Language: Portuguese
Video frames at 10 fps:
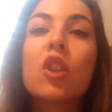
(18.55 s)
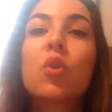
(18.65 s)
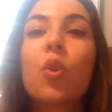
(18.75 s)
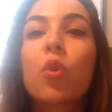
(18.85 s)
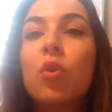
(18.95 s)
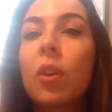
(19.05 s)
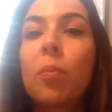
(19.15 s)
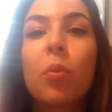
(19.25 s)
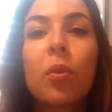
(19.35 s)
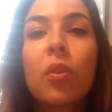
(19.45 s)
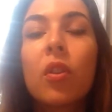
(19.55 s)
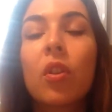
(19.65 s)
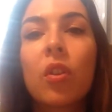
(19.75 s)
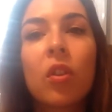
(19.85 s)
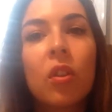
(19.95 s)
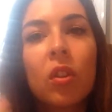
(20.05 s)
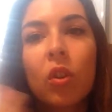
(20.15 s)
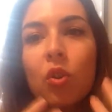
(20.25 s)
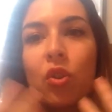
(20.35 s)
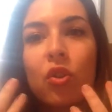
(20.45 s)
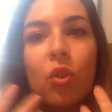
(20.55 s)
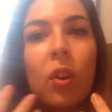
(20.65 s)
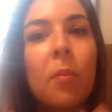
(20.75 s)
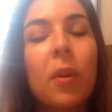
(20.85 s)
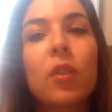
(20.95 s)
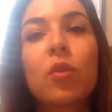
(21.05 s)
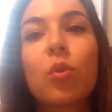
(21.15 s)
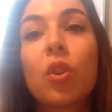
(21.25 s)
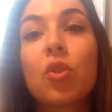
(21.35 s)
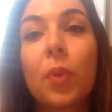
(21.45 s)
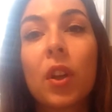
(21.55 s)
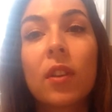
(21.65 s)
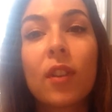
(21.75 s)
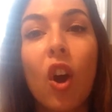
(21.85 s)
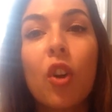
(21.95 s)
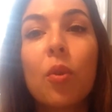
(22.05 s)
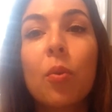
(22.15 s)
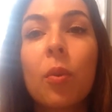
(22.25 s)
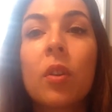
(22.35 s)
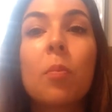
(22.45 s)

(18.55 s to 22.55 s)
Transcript: todo o tipo de, de congestionamento respiratório,